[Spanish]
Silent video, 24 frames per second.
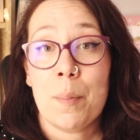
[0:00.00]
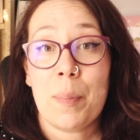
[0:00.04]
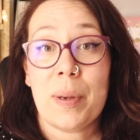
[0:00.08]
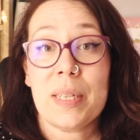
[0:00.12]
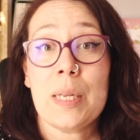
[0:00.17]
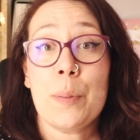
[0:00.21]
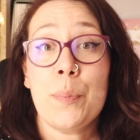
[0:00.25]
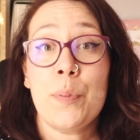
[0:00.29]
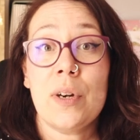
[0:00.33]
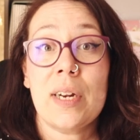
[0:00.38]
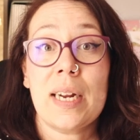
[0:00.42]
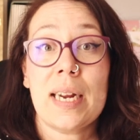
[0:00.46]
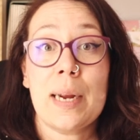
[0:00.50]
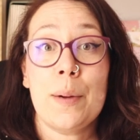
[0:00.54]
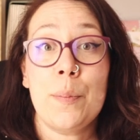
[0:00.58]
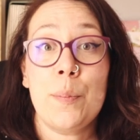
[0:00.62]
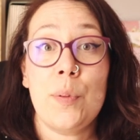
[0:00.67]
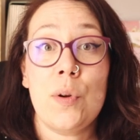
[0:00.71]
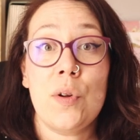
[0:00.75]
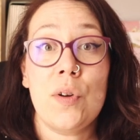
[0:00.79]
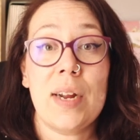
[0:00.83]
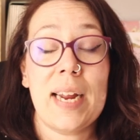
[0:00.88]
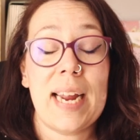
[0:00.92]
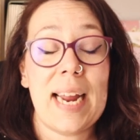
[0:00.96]
Pasa por
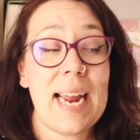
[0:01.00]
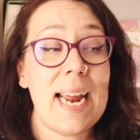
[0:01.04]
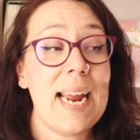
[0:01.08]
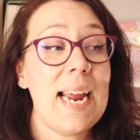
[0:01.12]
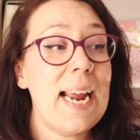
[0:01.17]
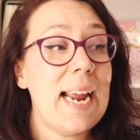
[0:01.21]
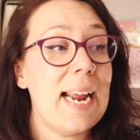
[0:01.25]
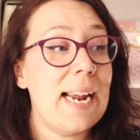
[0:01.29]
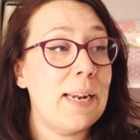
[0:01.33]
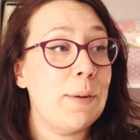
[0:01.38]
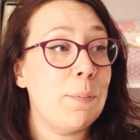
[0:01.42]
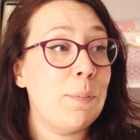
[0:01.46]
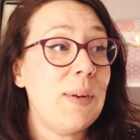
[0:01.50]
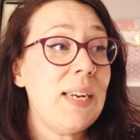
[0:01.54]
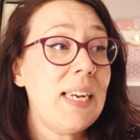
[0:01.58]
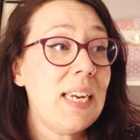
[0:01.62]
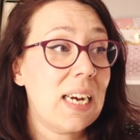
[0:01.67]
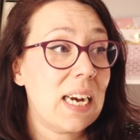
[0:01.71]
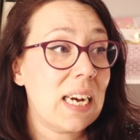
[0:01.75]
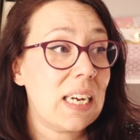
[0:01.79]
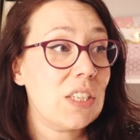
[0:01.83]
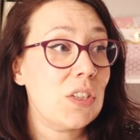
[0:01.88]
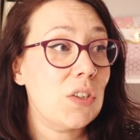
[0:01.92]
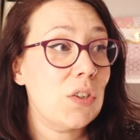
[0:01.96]
ejemplo que en
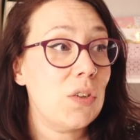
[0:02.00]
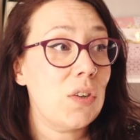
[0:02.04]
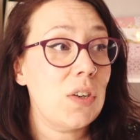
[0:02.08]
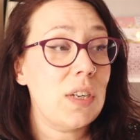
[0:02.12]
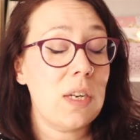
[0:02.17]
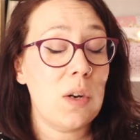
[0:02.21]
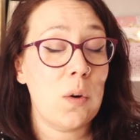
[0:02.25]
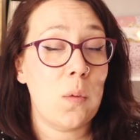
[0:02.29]
mi caso,